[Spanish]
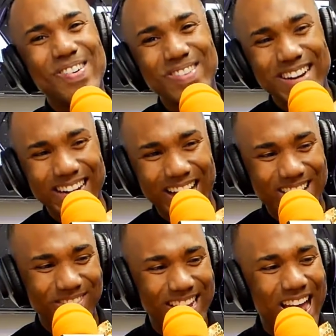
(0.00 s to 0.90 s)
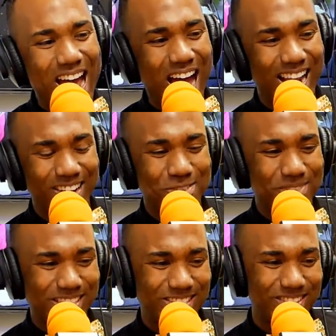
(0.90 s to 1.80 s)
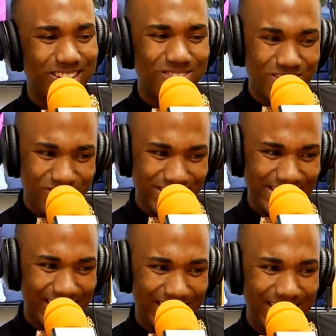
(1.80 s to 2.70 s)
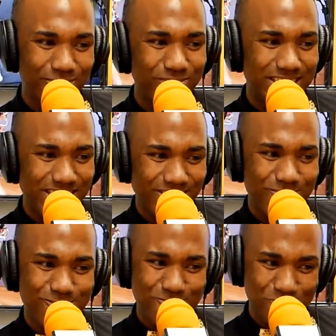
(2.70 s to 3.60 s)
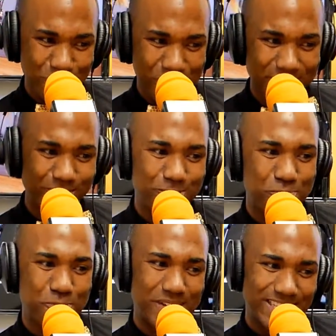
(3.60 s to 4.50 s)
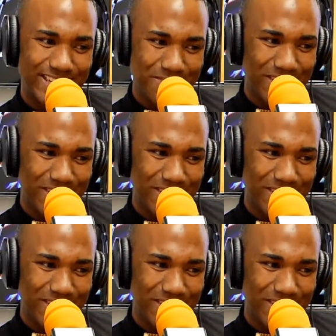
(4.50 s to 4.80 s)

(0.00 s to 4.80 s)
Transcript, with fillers: Un Grammy a la agrupación de Juan Luis Guerra, un disco compuesto por Bachata y